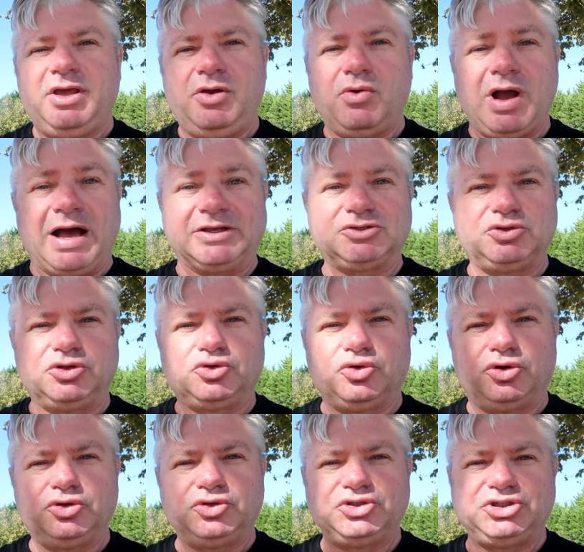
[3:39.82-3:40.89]
Eu gasto em
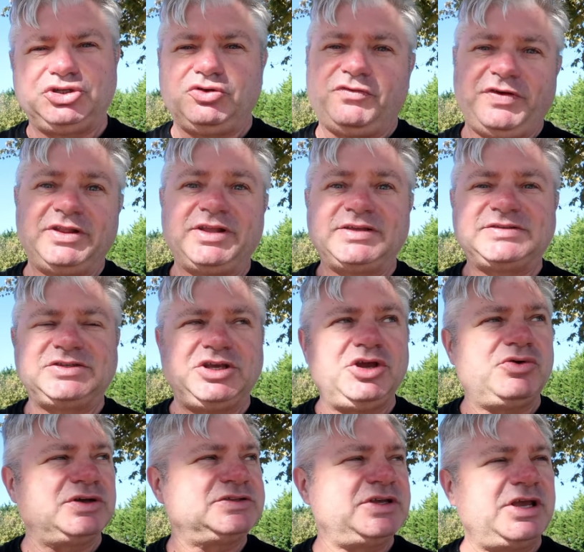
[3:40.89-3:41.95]
torno de
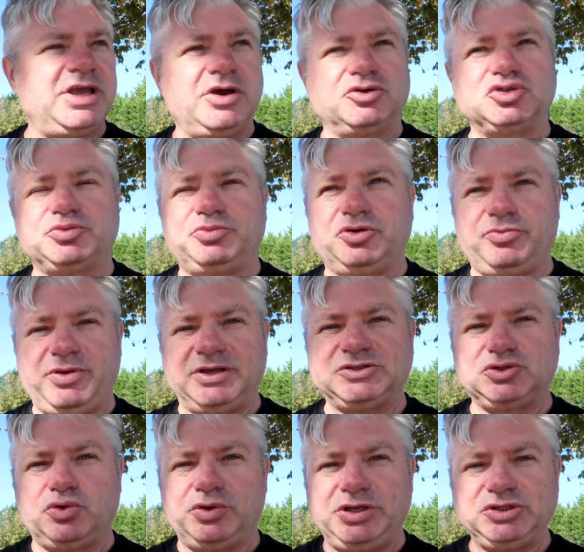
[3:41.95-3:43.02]
95 a 100 euros por
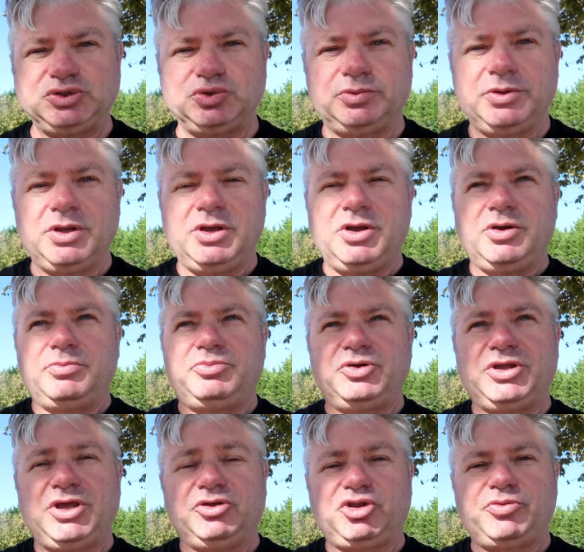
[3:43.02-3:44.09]
mês com isso,
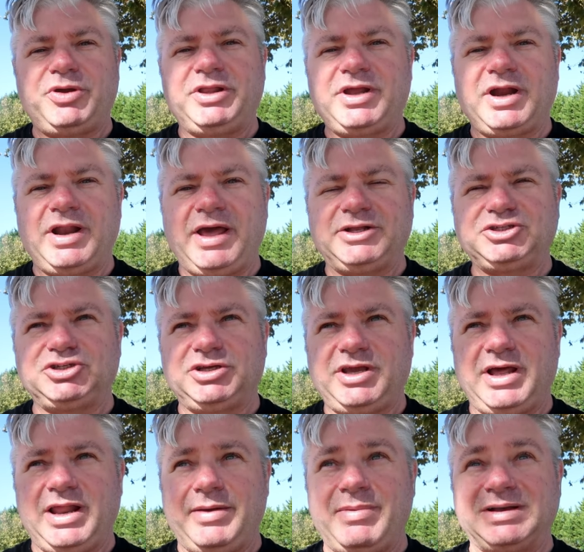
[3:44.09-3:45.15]
porque eu tenho uma internet
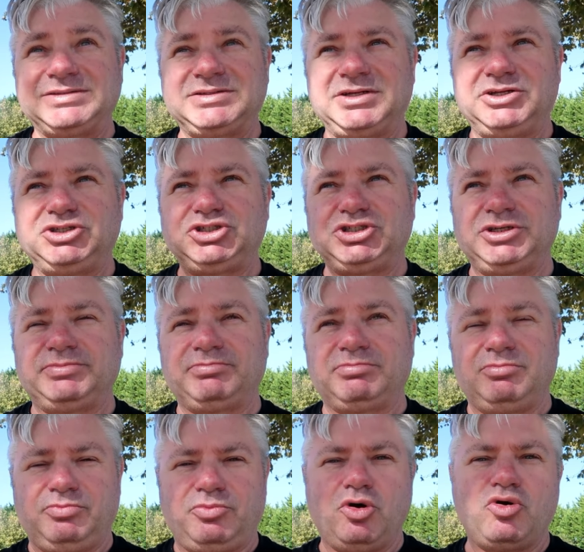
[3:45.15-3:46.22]
que ela é bastante,
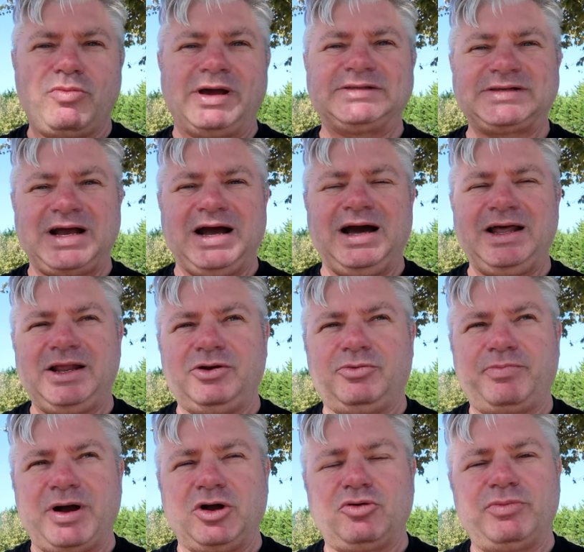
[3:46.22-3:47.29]
um pouco mais cara,
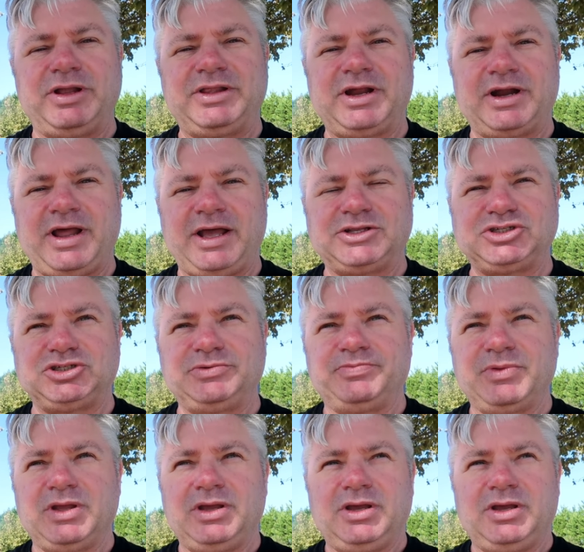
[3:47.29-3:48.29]
eu pago uma internet